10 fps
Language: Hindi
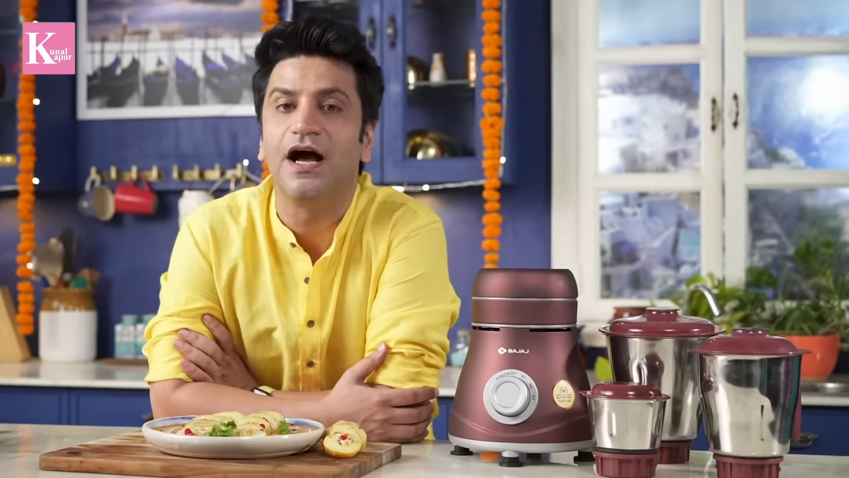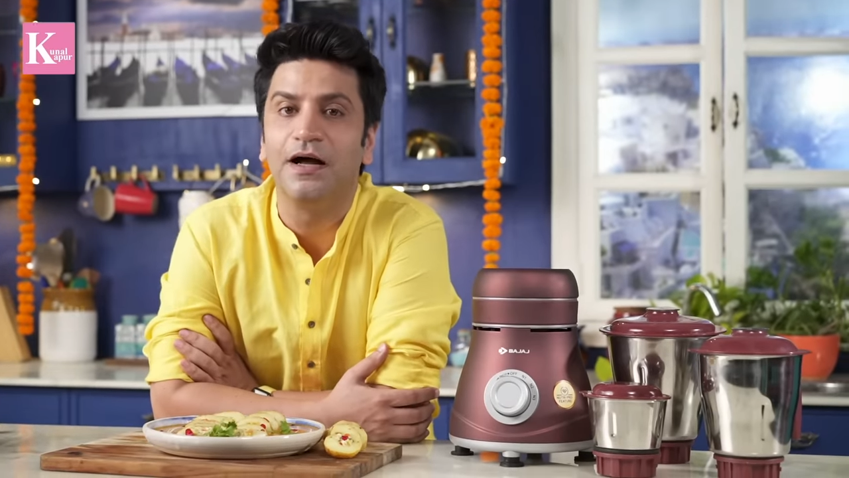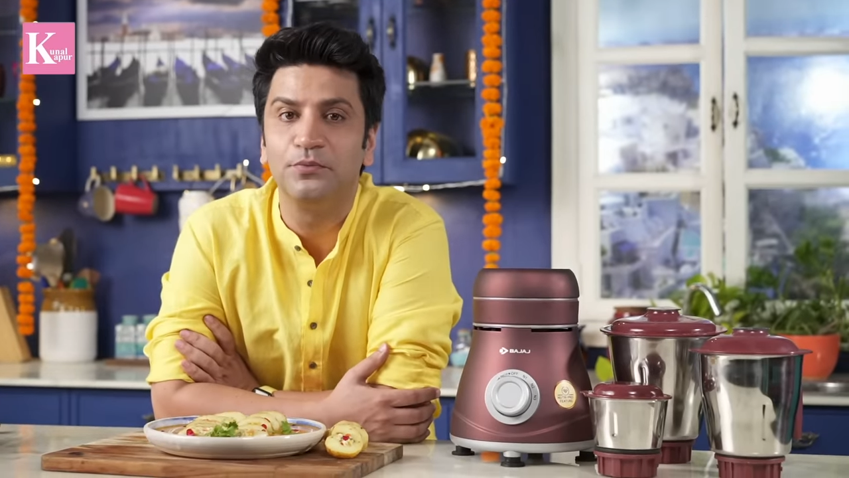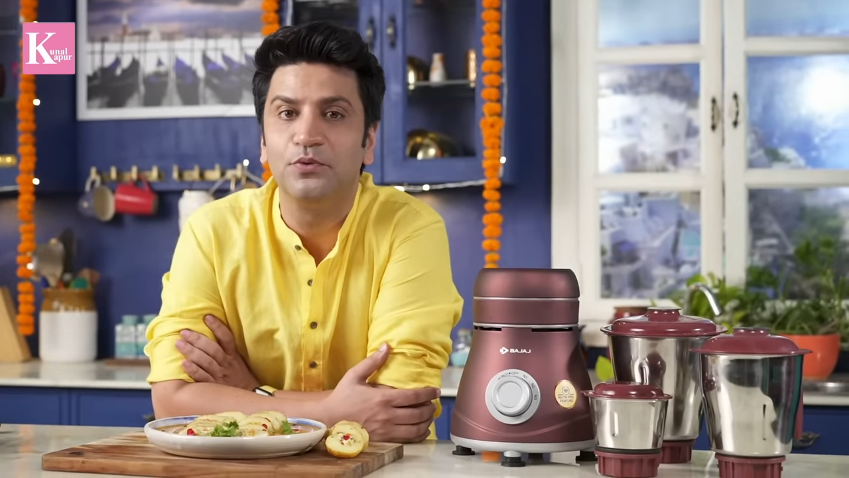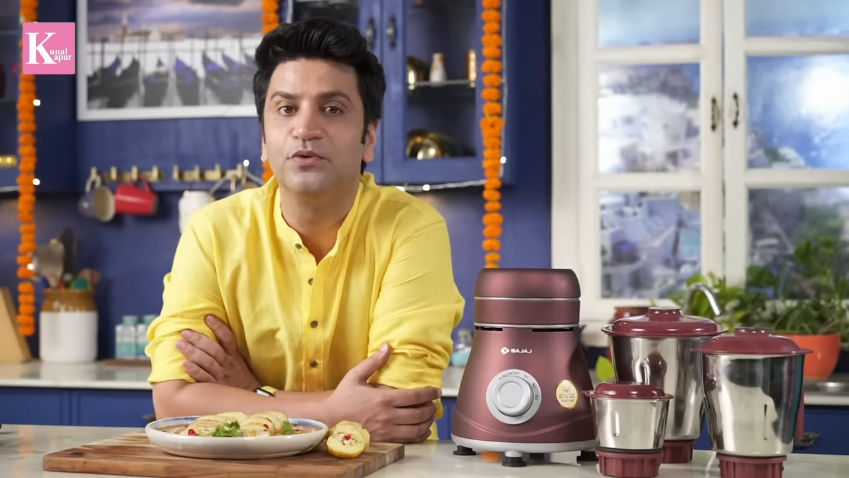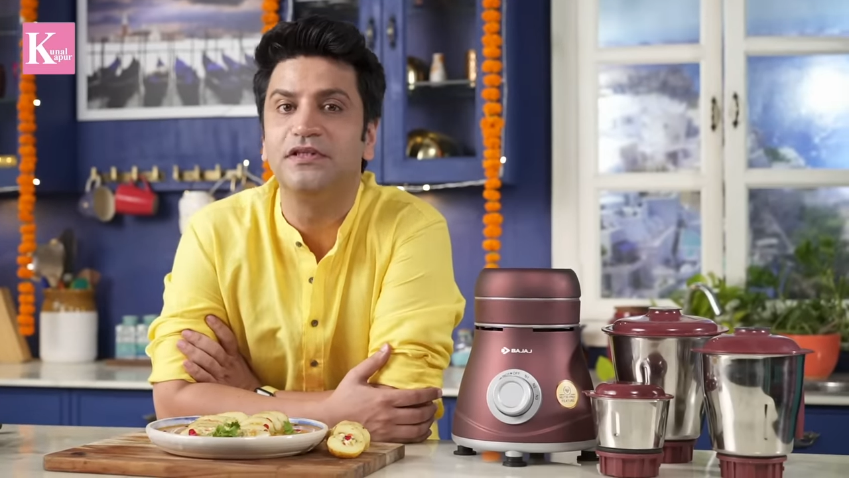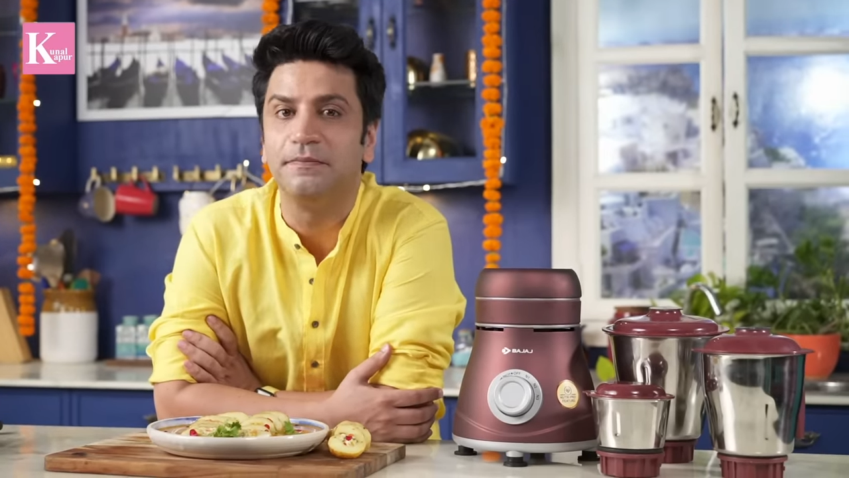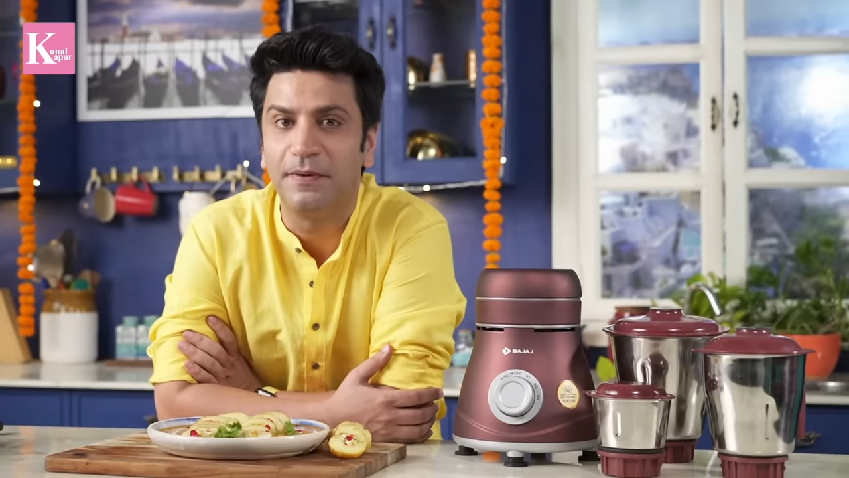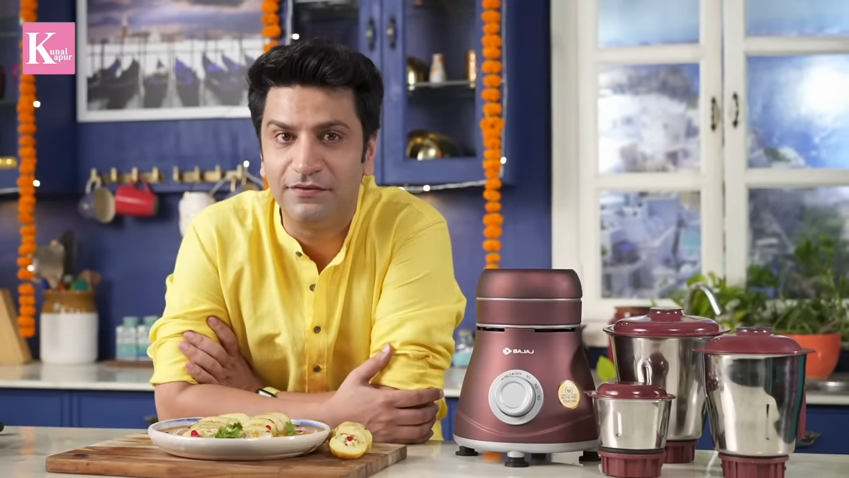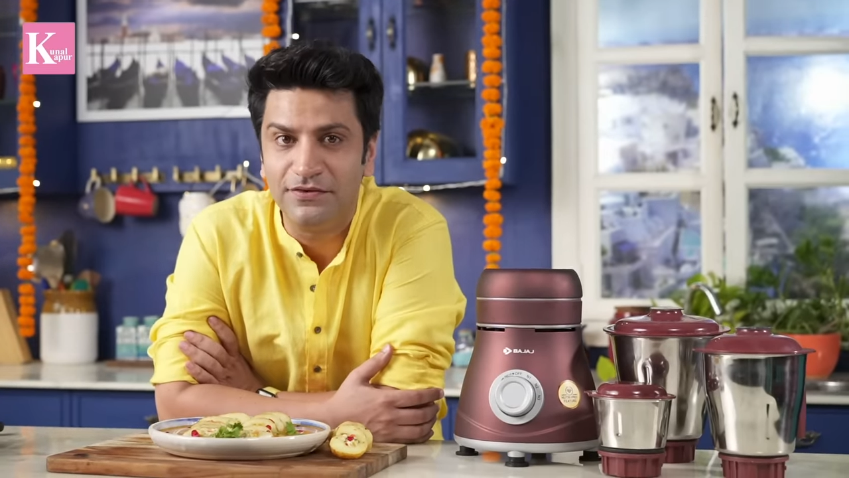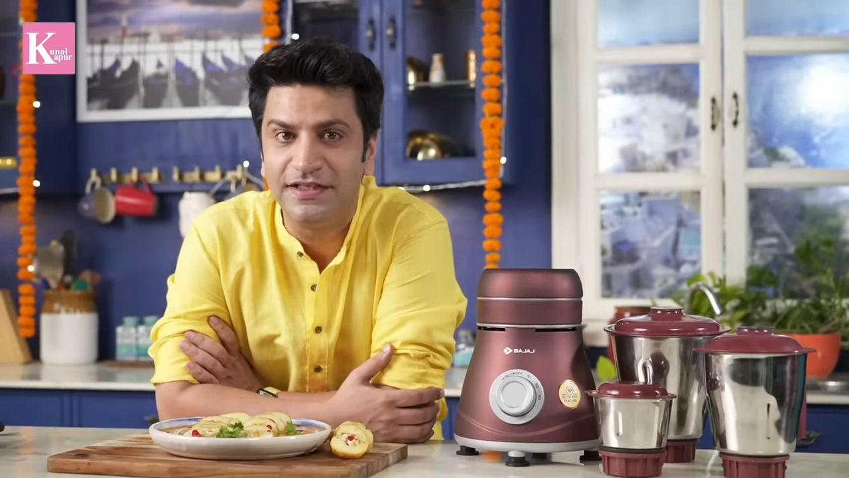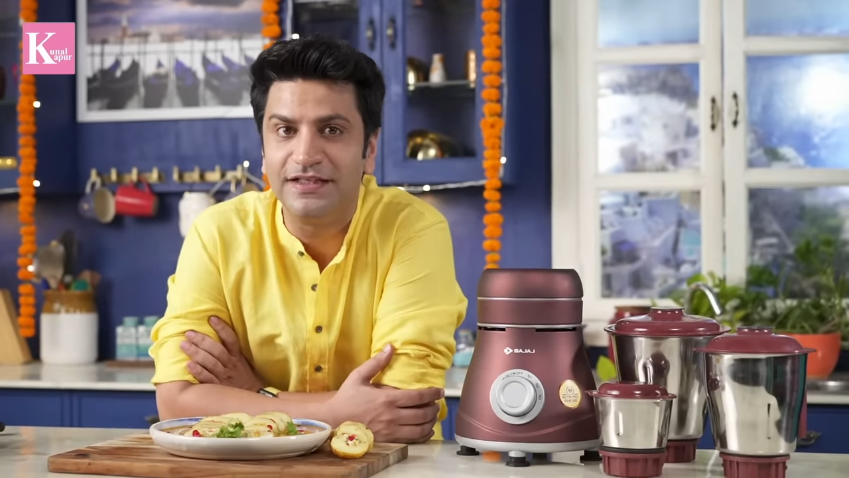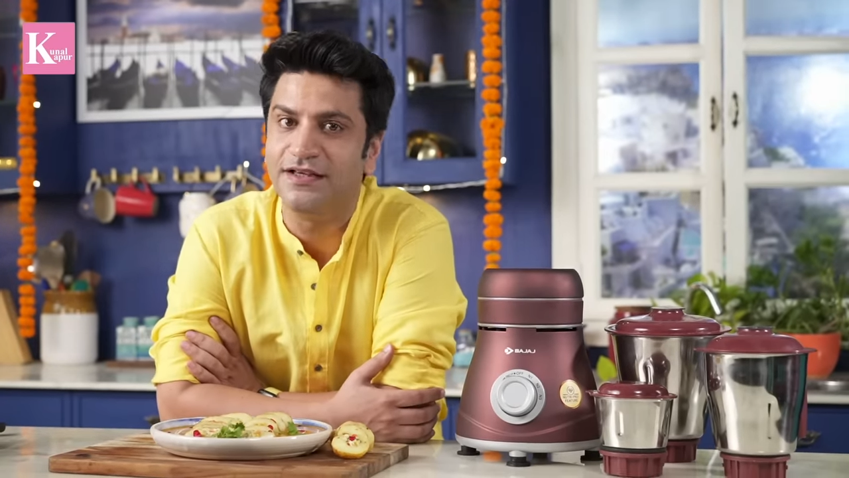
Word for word: आपको दीपावली की